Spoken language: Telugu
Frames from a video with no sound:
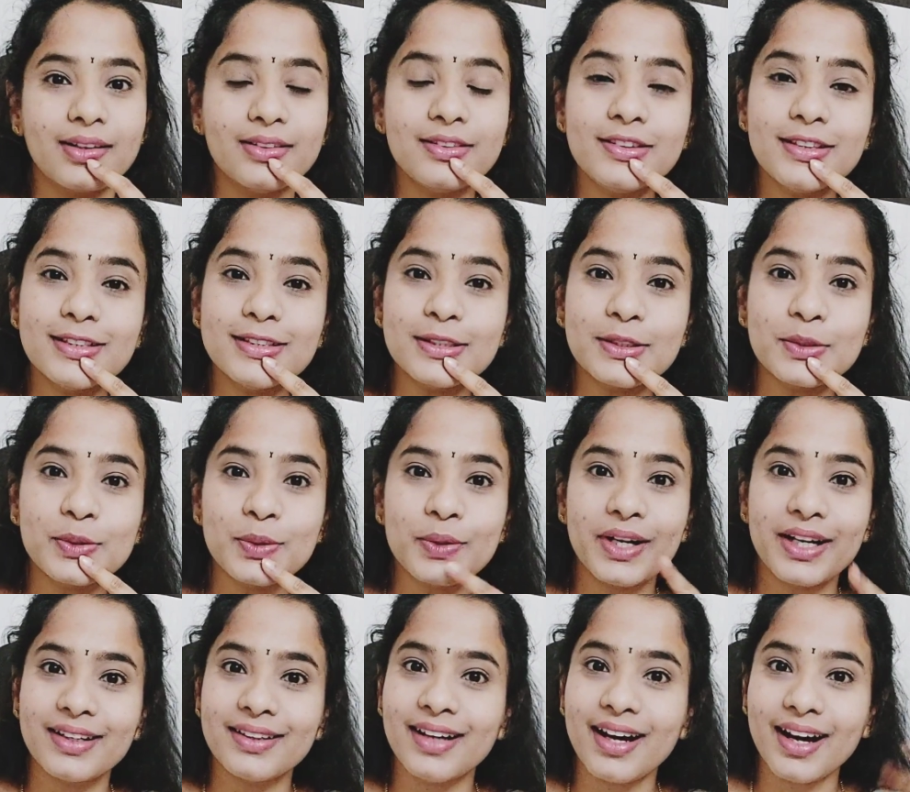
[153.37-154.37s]
ఇంత తక్కువ
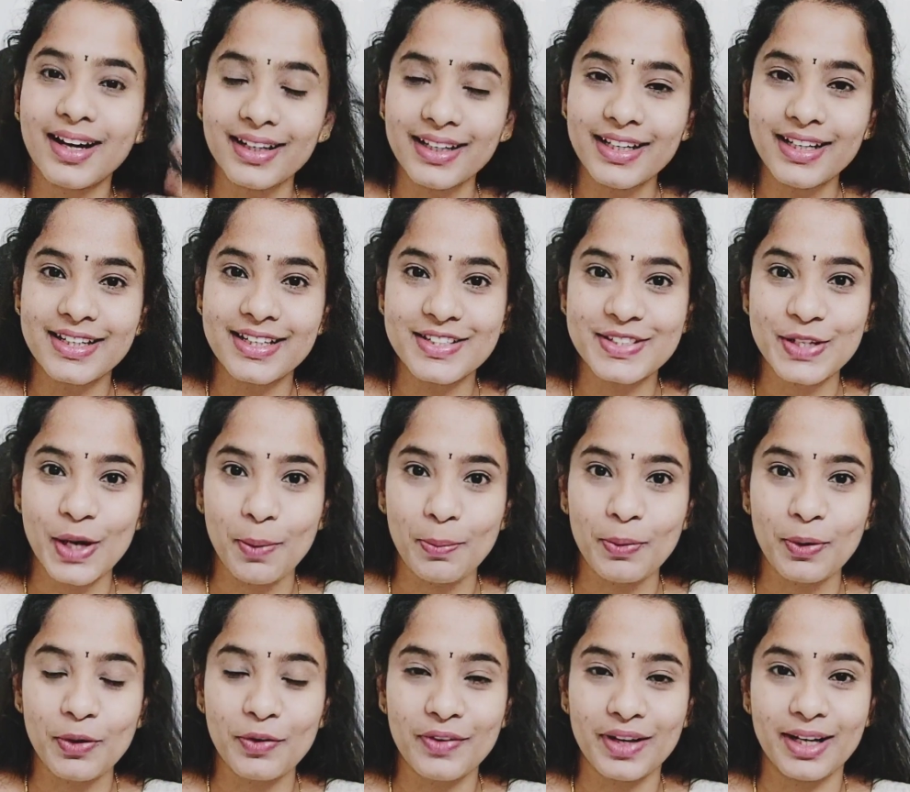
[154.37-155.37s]
రేటా అని
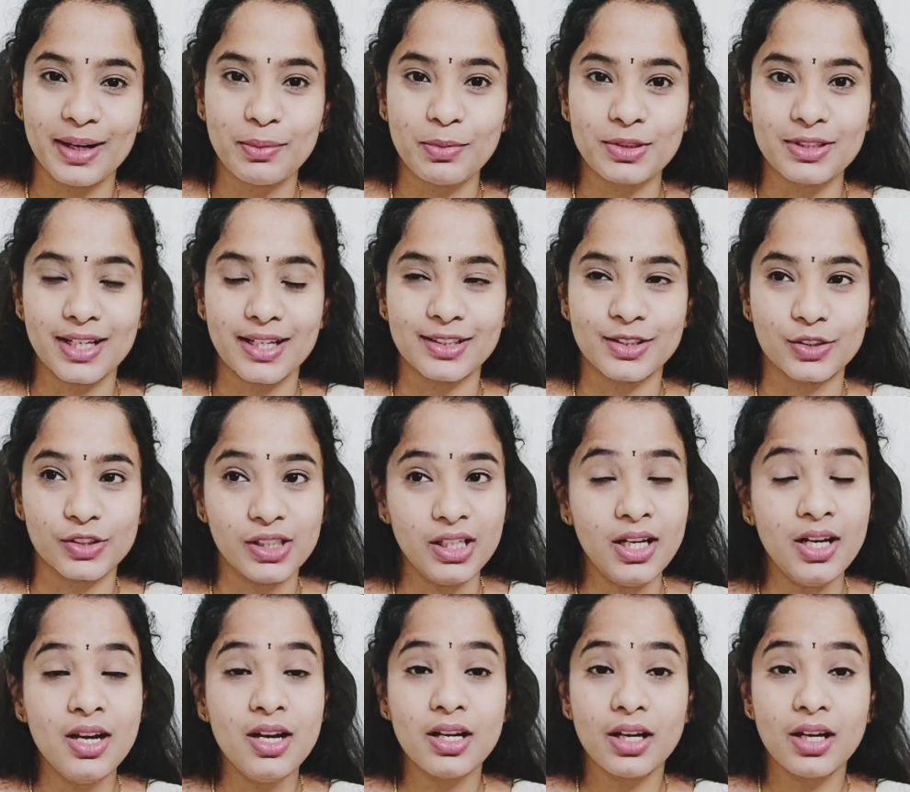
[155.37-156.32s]
షాప్లోకి వెళ్ళబుద్ది అవుతుంది